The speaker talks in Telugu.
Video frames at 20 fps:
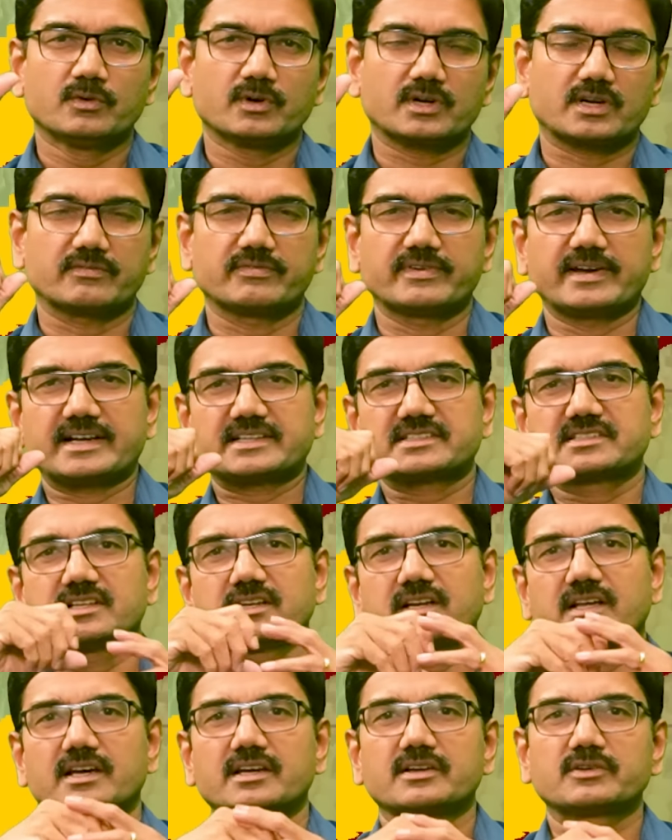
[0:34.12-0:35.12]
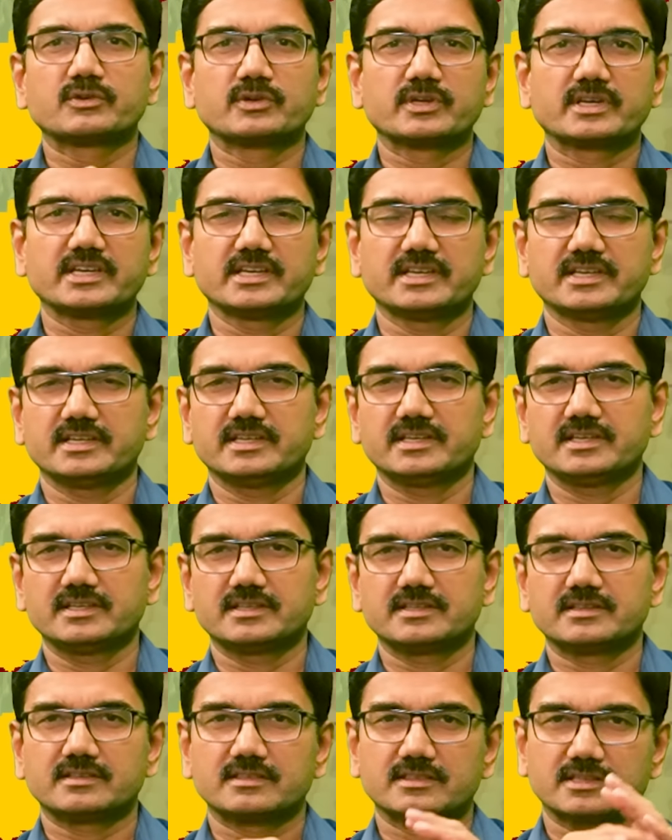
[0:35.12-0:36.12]
ఒక ఫ్యాక్షన్ నాయకుడికి
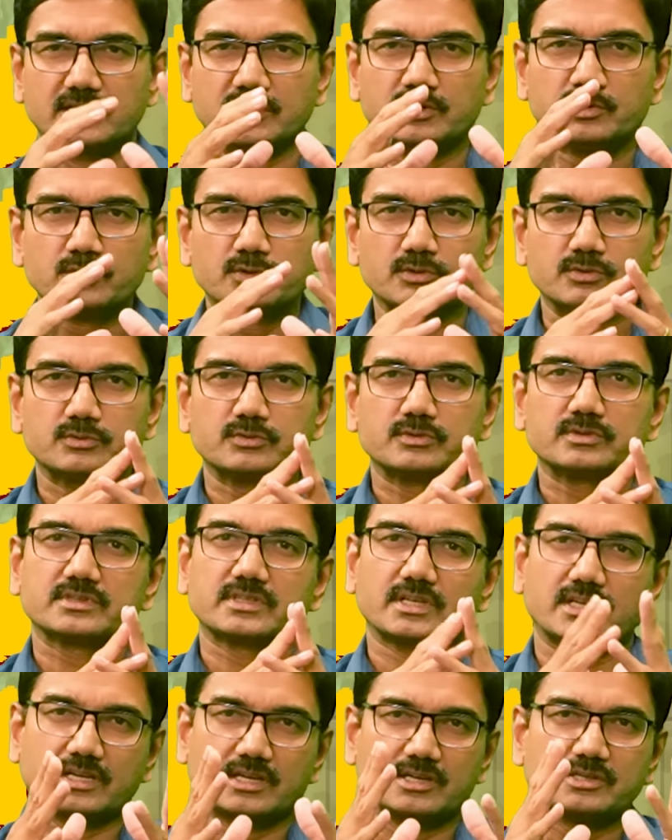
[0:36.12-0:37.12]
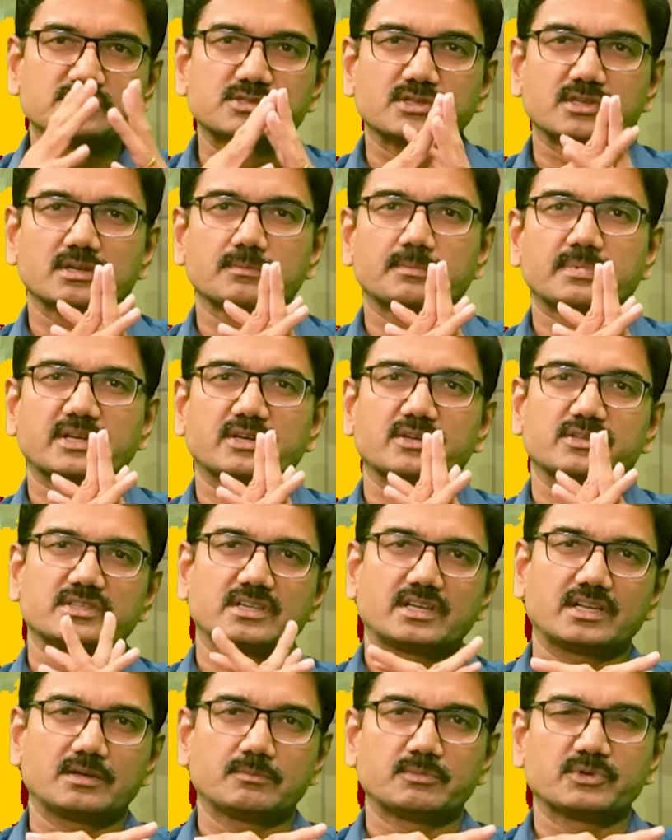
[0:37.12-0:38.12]
తను తన అనుచరుల
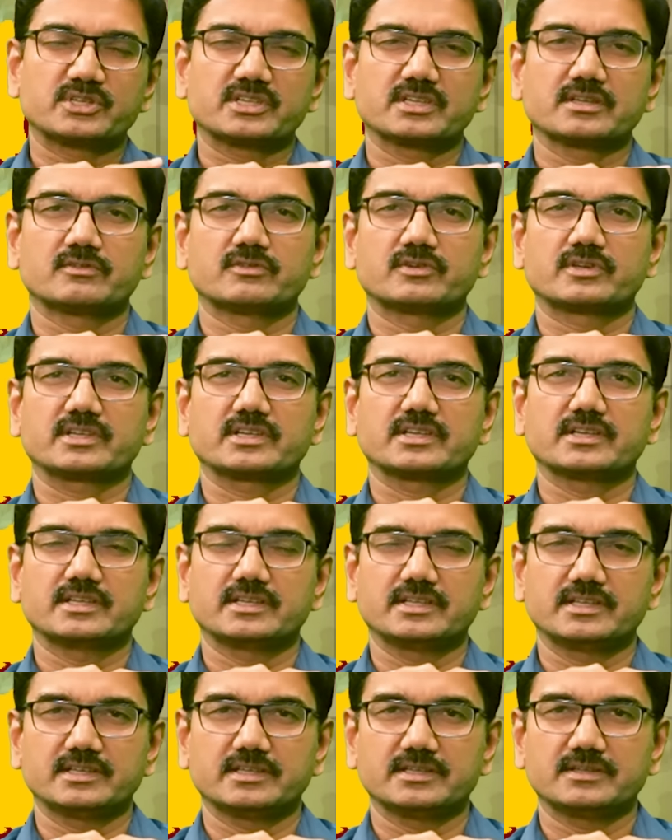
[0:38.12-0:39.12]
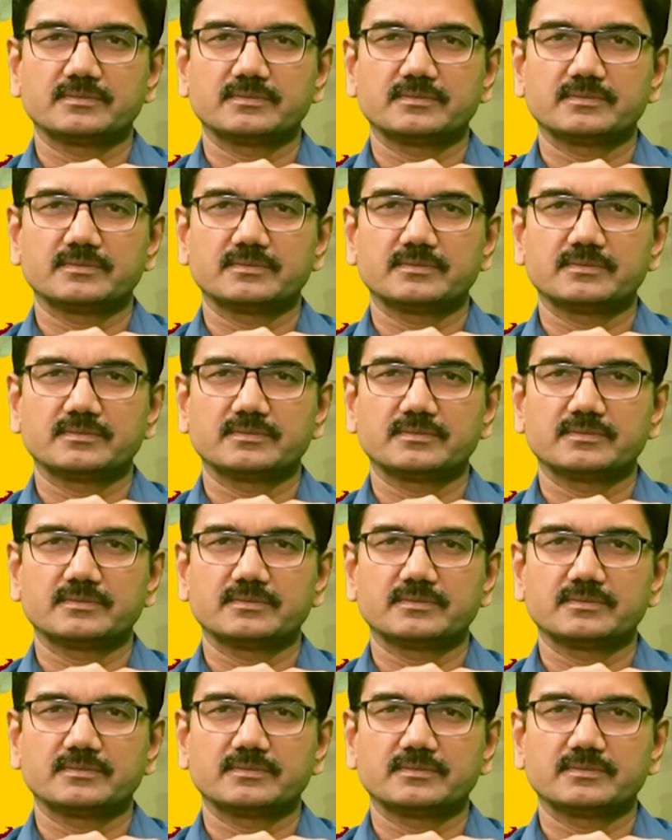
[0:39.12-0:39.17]
ప్రయోజనాలే ముఖ్యంగా ఉంటాయి కానీ